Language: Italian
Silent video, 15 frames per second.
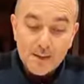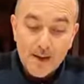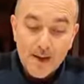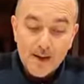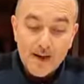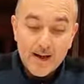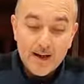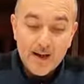ma
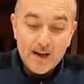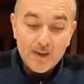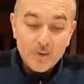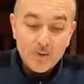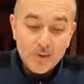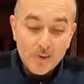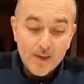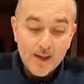anche la
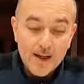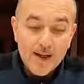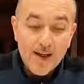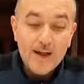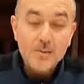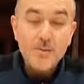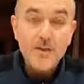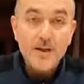natura
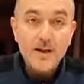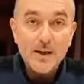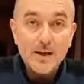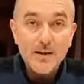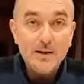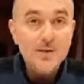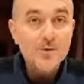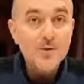e il
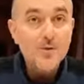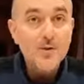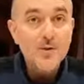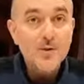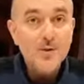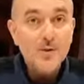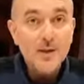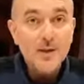pianeta su cui
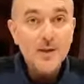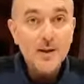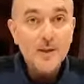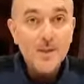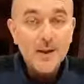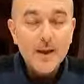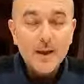vivete.